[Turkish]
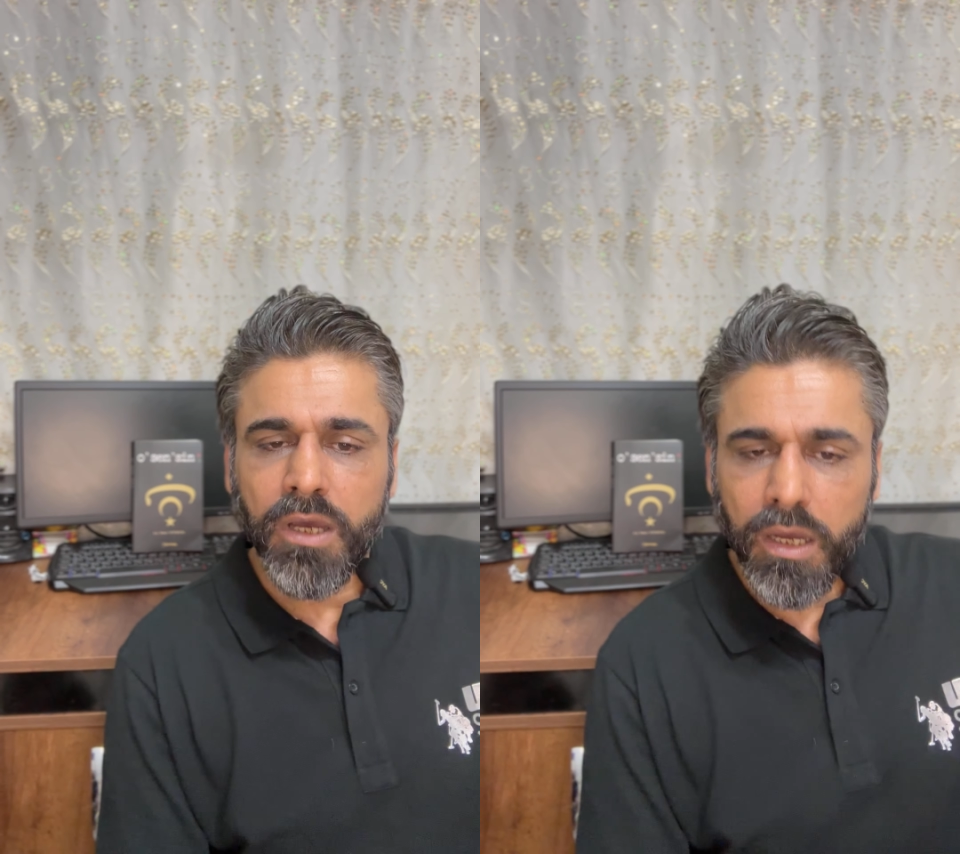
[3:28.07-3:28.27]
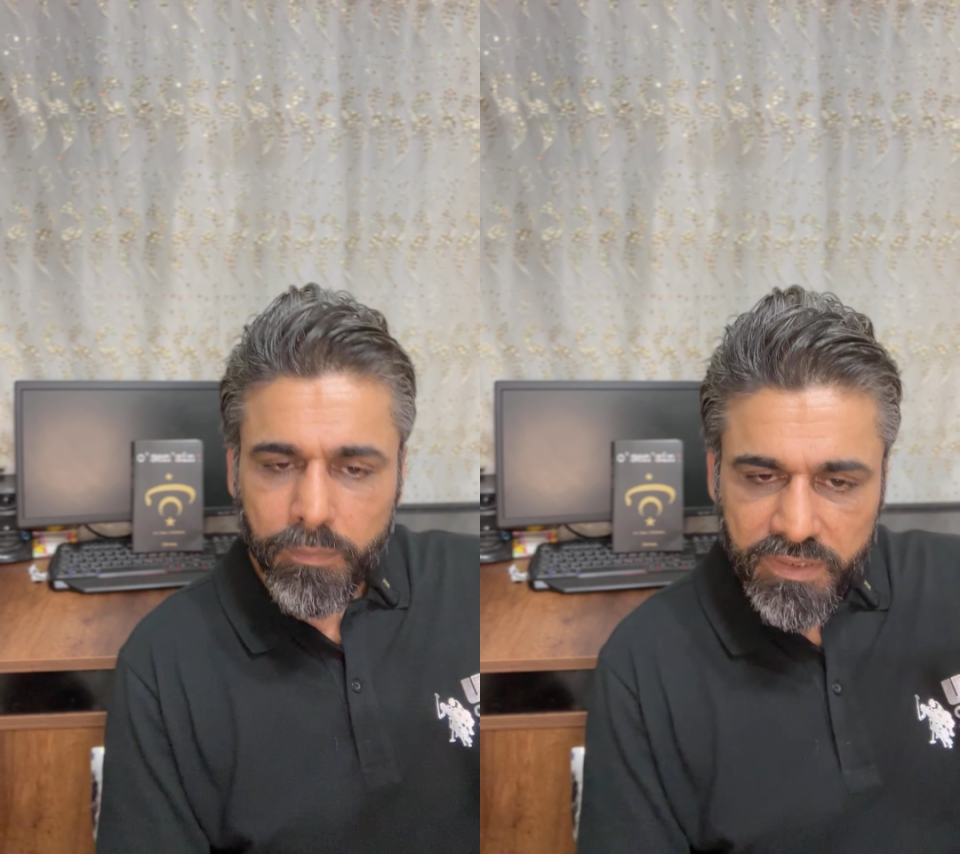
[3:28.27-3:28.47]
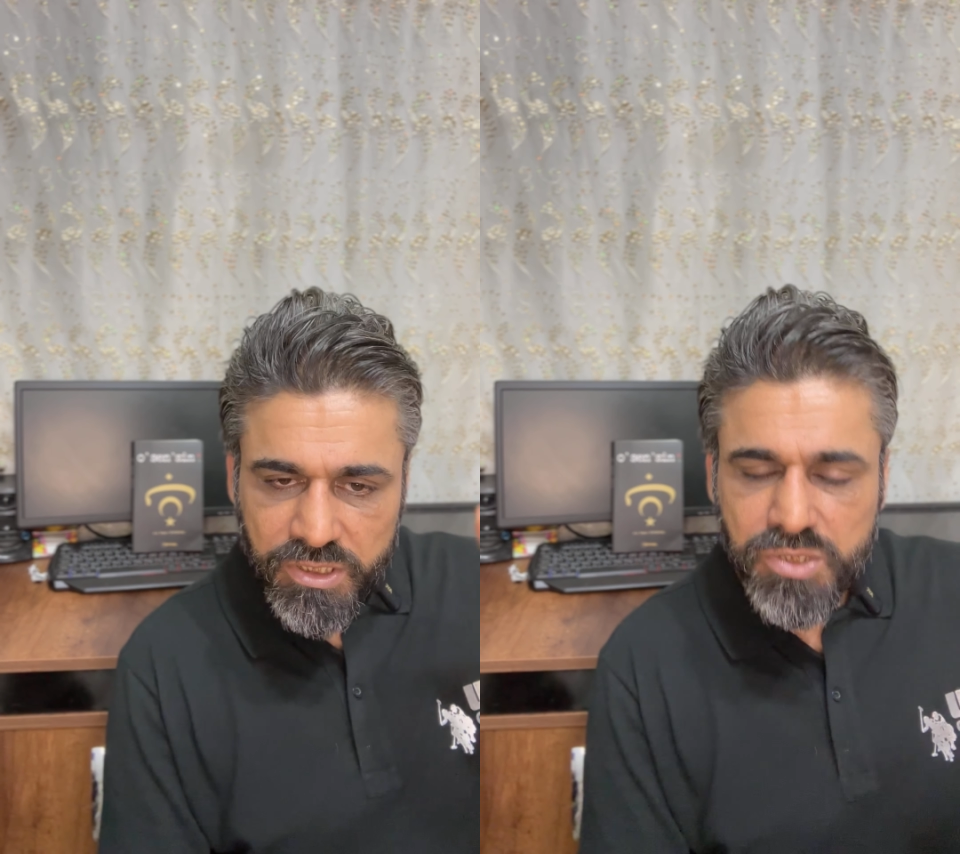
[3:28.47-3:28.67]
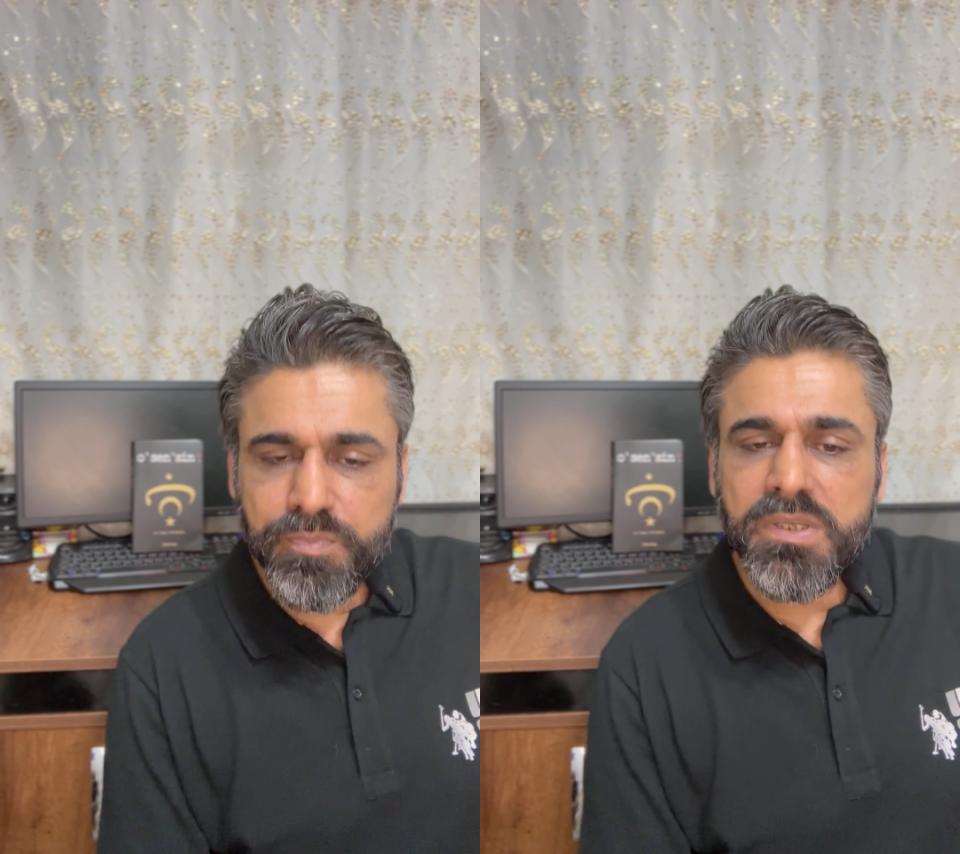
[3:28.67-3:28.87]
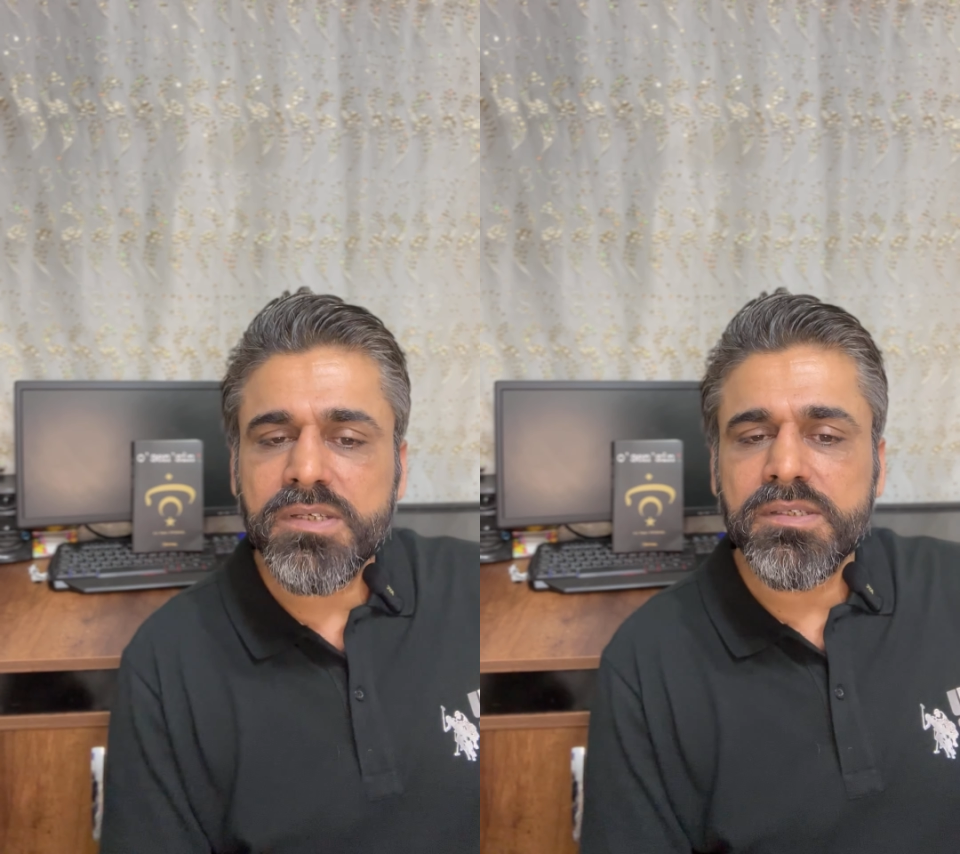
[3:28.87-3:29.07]
ama
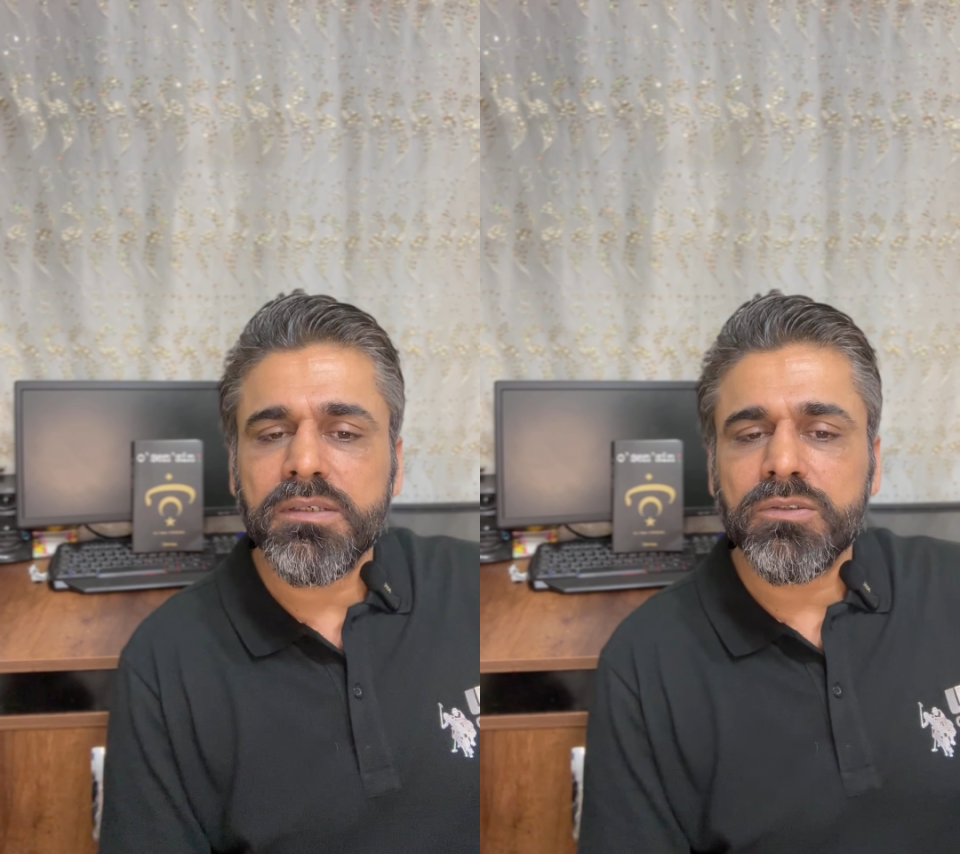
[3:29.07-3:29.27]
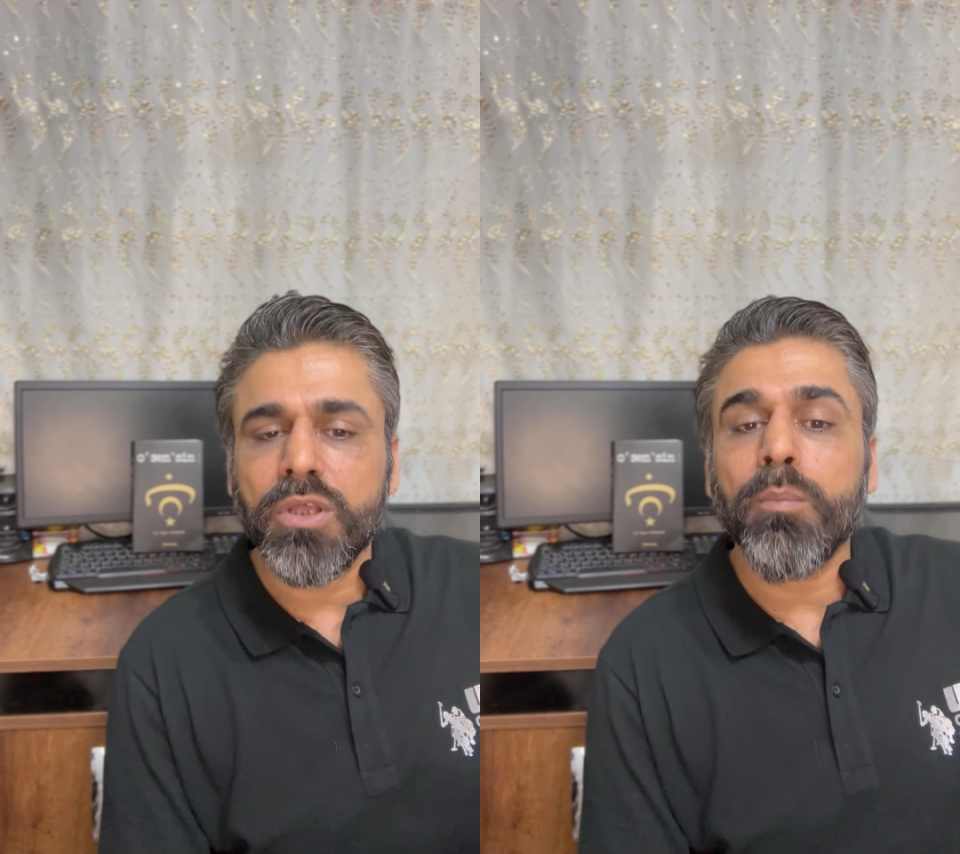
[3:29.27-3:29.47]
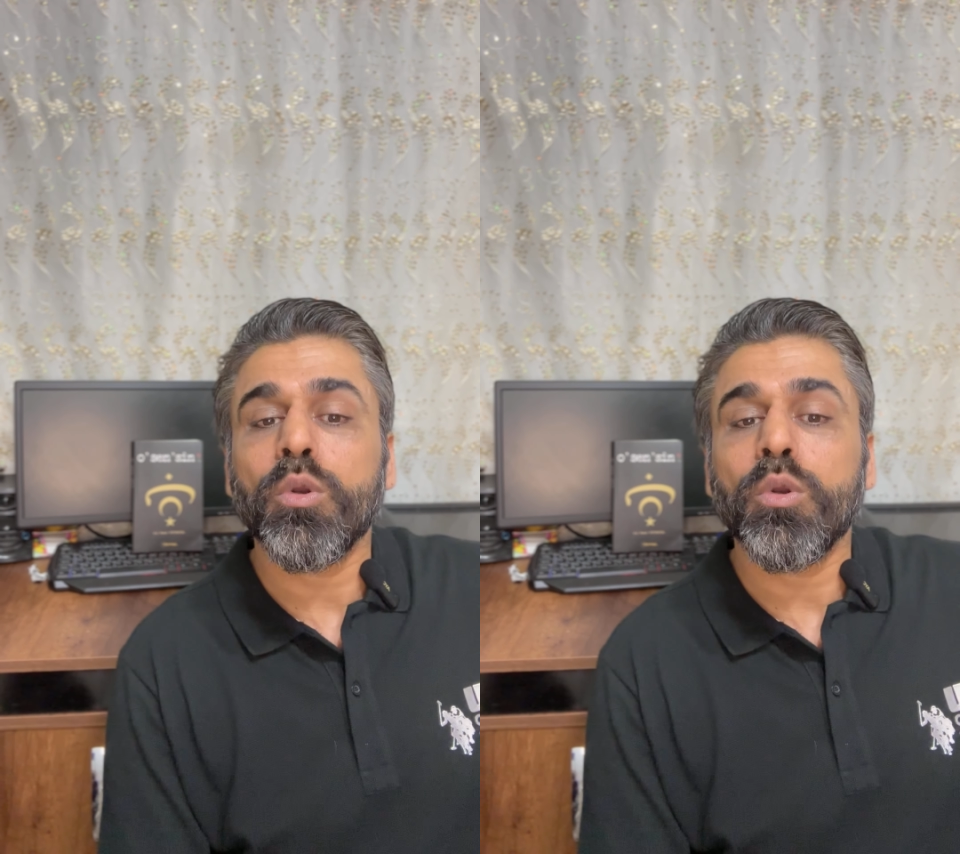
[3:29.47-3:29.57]
hiçbirisi tam